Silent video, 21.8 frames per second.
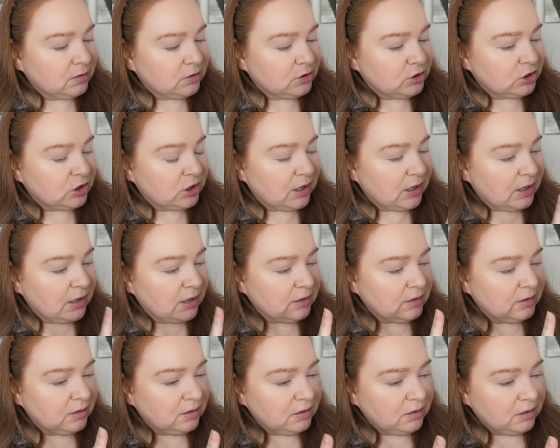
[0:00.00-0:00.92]

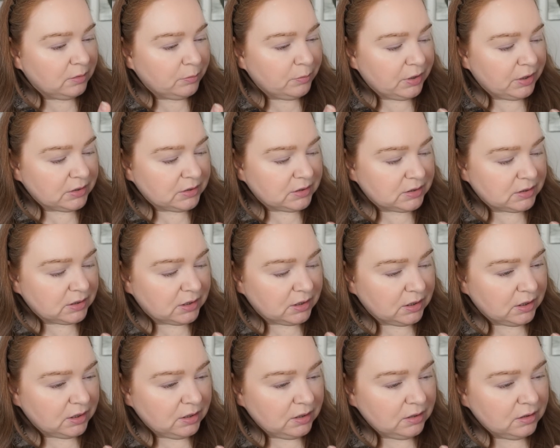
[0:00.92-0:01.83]
szlachetny
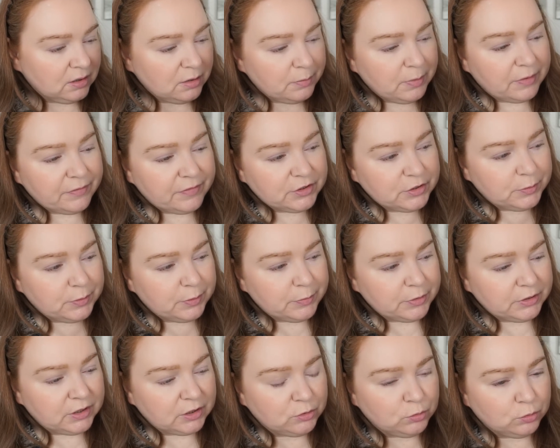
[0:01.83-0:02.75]
niebieski. Chyba
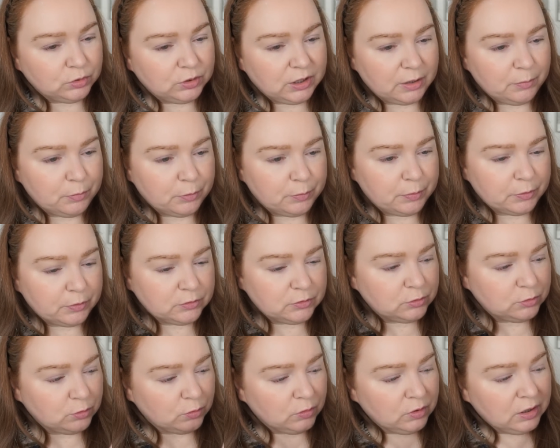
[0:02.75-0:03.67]
weźmiemy tę tutaj po
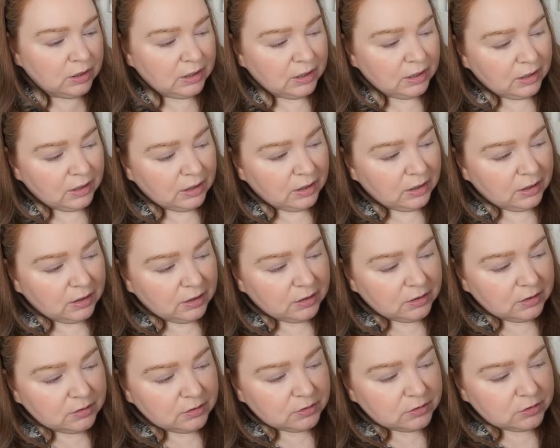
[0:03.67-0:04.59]
prostu
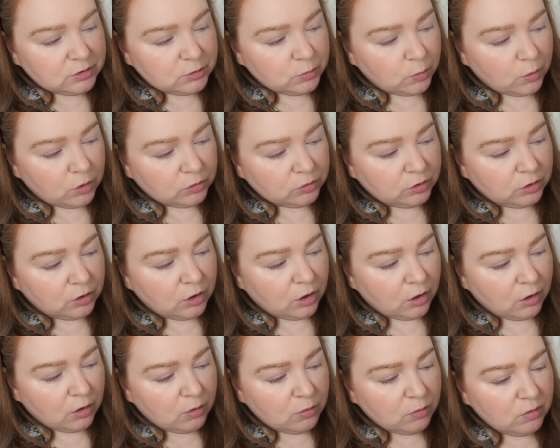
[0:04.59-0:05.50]

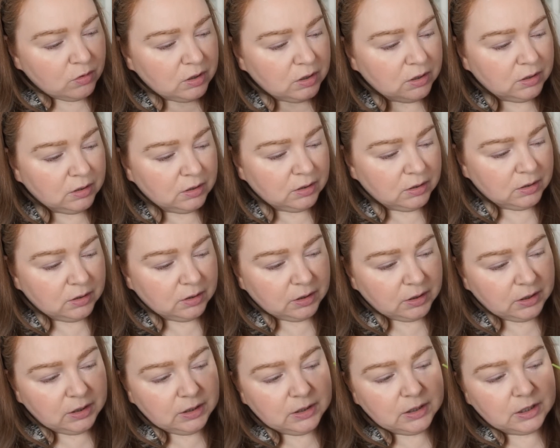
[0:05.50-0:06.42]
słodką
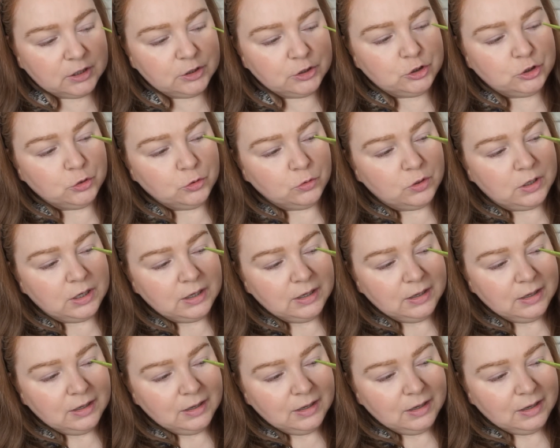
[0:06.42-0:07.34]
i na kciuk
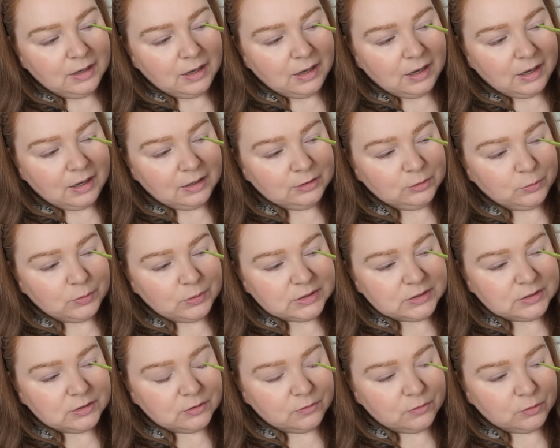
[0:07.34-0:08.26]

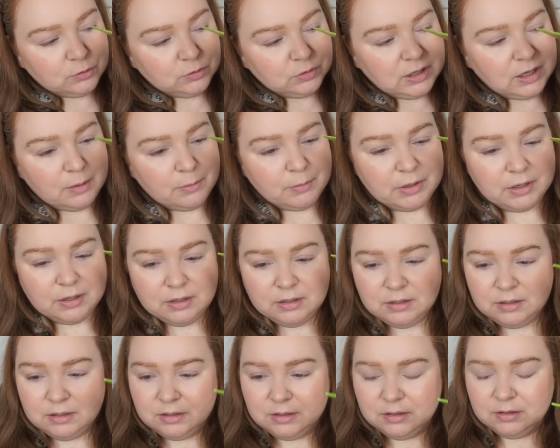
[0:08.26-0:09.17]
atłasową
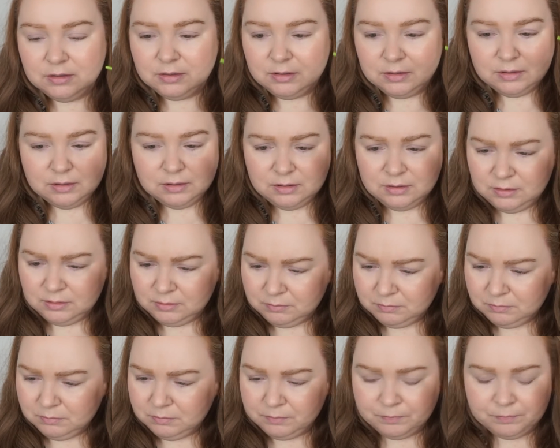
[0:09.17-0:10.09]
damę.
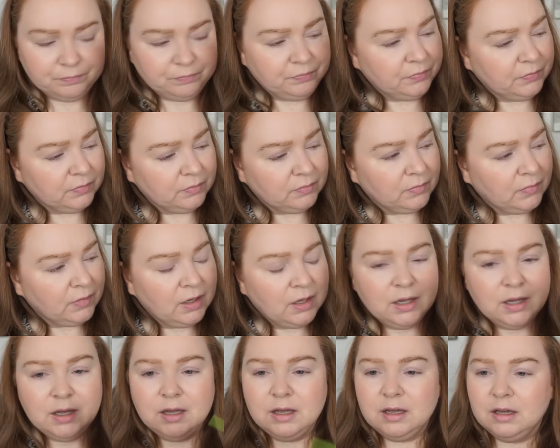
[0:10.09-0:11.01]
Hmm.
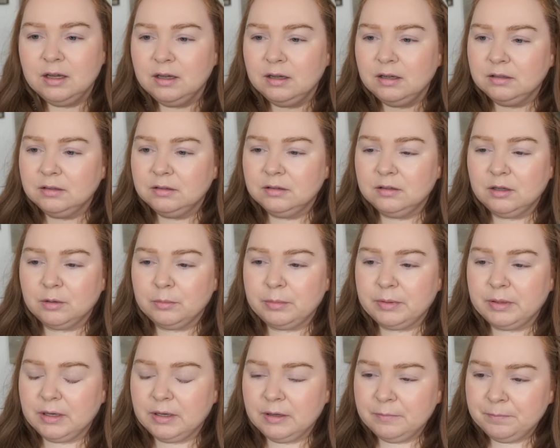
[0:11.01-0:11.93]

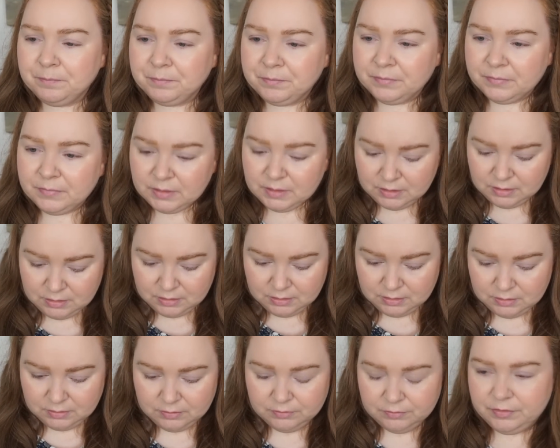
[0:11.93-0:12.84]
Dobra.
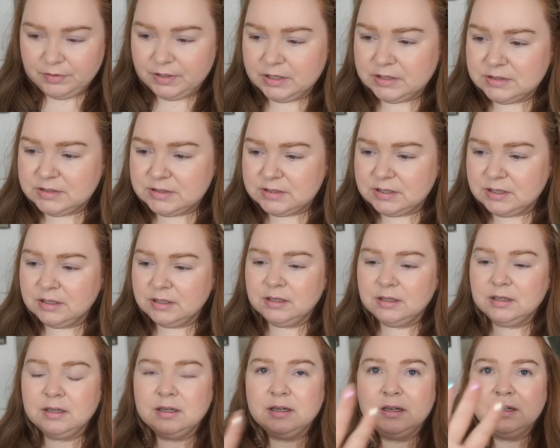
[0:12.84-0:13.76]
Więc
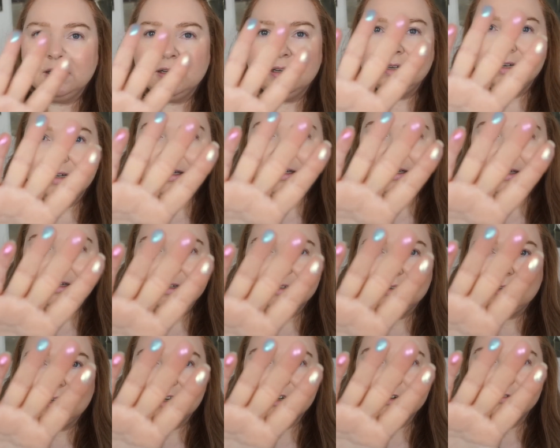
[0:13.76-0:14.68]

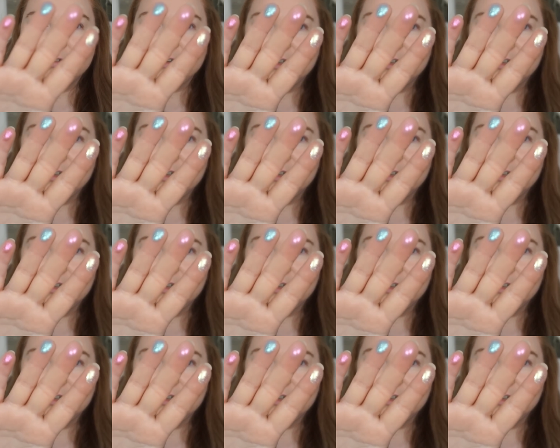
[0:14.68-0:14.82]
tak